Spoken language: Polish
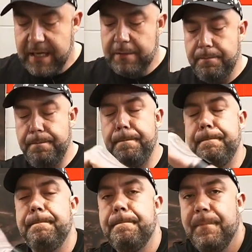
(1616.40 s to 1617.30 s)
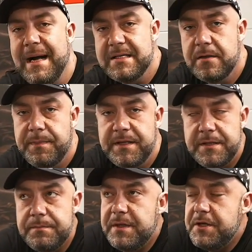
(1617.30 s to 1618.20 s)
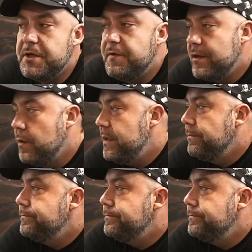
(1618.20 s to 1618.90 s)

jak bardzo byliście świadomi.